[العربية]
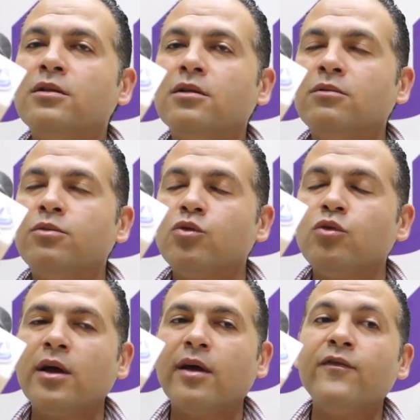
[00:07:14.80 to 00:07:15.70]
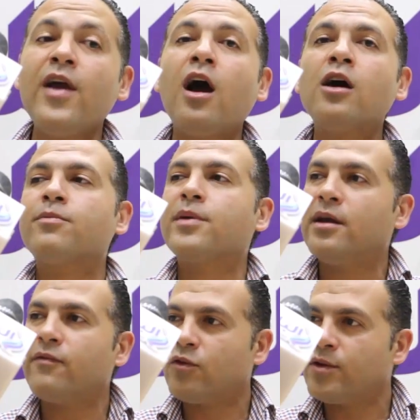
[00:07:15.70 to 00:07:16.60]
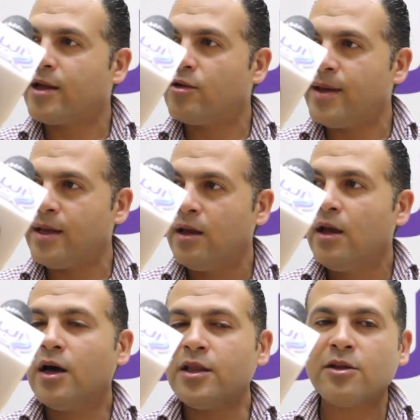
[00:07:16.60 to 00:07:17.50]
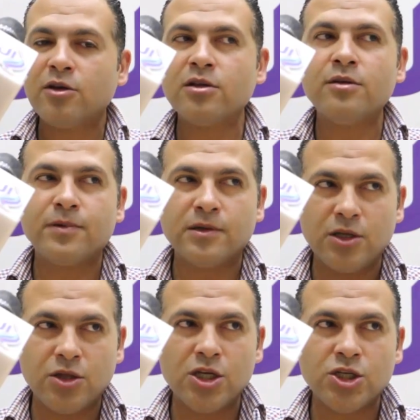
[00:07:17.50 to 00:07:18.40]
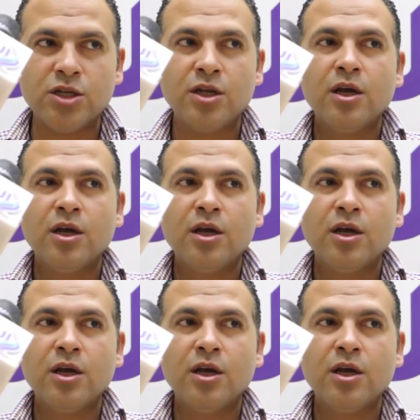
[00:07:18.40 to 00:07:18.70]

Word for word: البطوله كان في حرب هناك في كوريا الجنوبيه انا حضرت البرزنتيشن